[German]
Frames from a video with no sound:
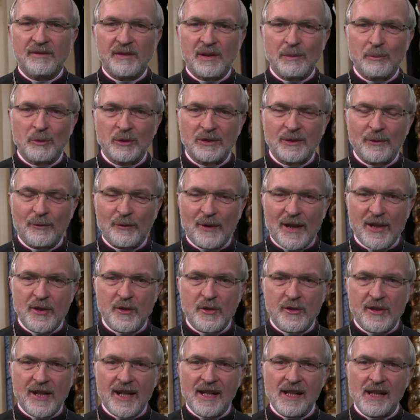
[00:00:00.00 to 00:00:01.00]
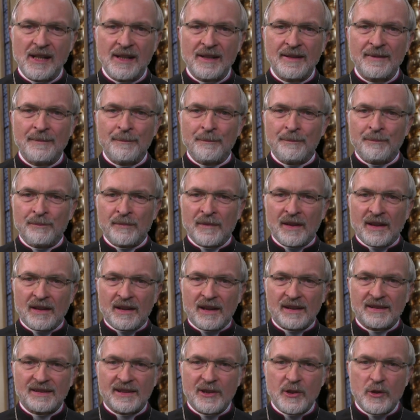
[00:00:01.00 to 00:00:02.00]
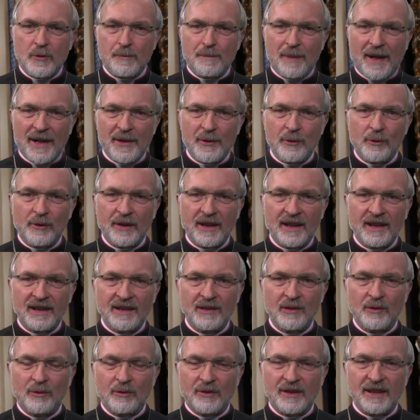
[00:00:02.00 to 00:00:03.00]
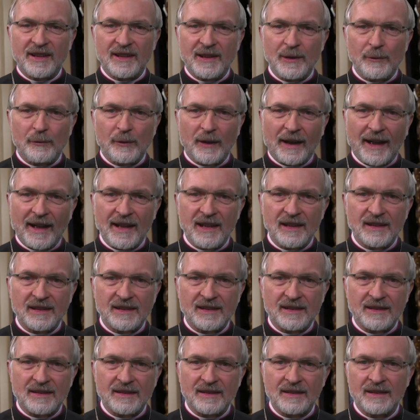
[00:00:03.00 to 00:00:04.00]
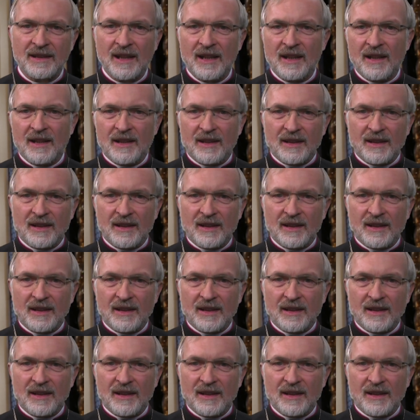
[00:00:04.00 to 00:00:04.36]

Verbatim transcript: Wir müssen feststellen, dass die Spannungen und die Differenzen